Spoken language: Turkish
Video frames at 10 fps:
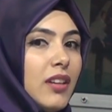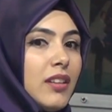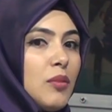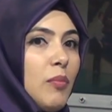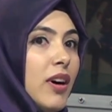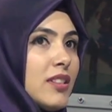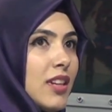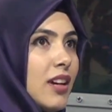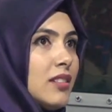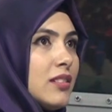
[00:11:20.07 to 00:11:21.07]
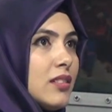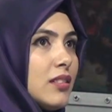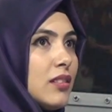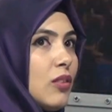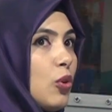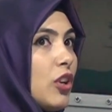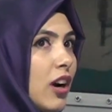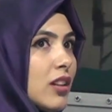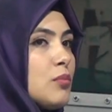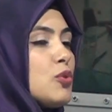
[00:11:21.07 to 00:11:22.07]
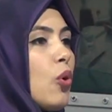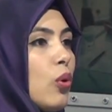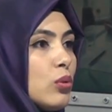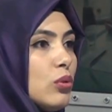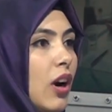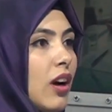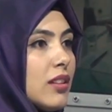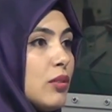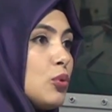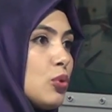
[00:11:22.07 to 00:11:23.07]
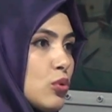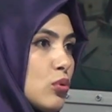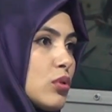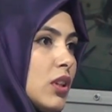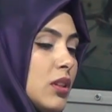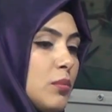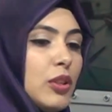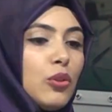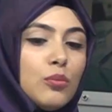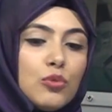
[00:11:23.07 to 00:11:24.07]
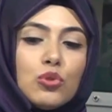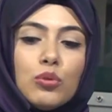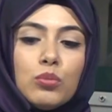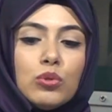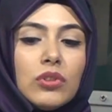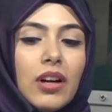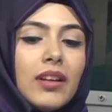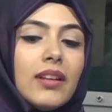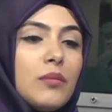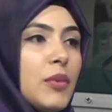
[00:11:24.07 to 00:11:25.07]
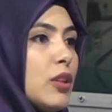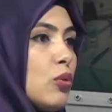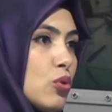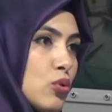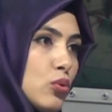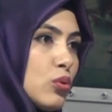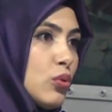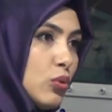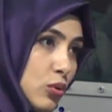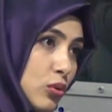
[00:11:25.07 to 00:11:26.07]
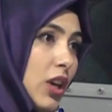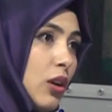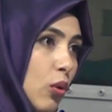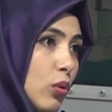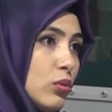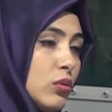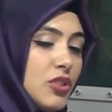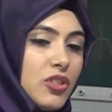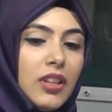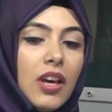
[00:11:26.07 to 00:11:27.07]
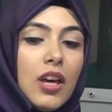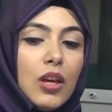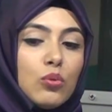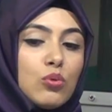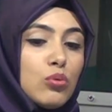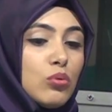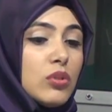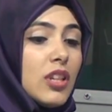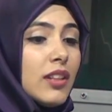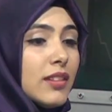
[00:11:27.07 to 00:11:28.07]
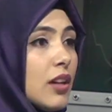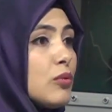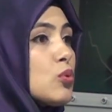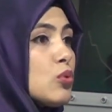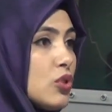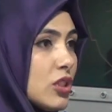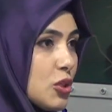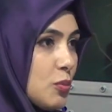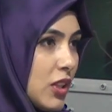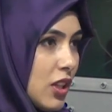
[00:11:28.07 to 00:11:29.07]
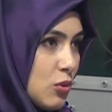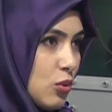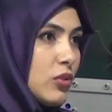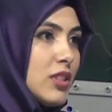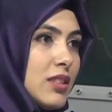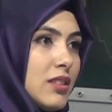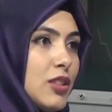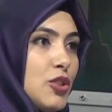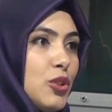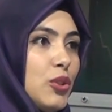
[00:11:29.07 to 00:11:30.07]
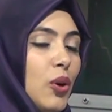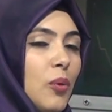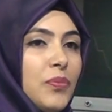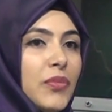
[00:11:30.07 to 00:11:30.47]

E, bazen e, o yardımcı olduğu halde uykusuz kalabiliyorum. Çünkü bunlar el emeği, göz nuru ürünler olduğu için uzun saatler ve uzun çalışmalar sonrasında çıkıyor.